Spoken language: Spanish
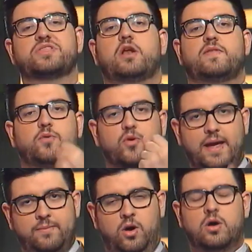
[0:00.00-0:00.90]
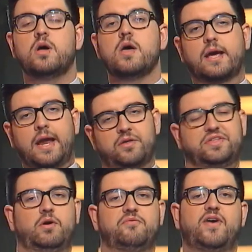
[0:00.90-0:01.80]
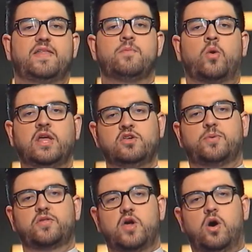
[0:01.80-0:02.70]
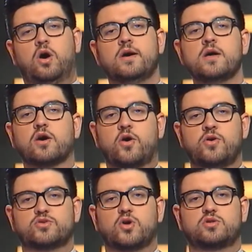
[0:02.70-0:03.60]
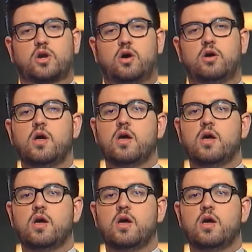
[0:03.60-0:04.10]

se lo devolvemos, que no se nos enfade Moriño, por Dios, con nosotros,